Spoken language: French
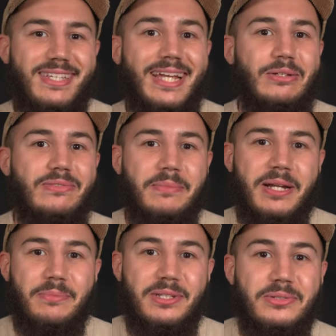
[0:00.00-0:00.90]
80
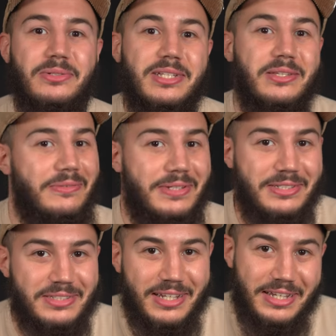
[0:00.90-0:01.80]
balles à payer au lieu de
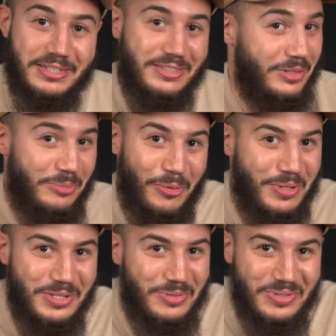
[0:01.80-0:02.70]
90. C'est le
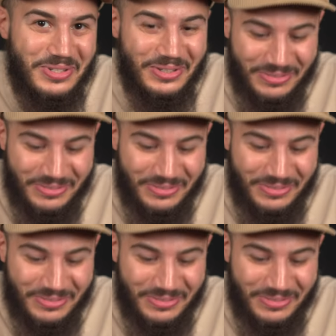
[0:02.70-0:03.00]
one Discount.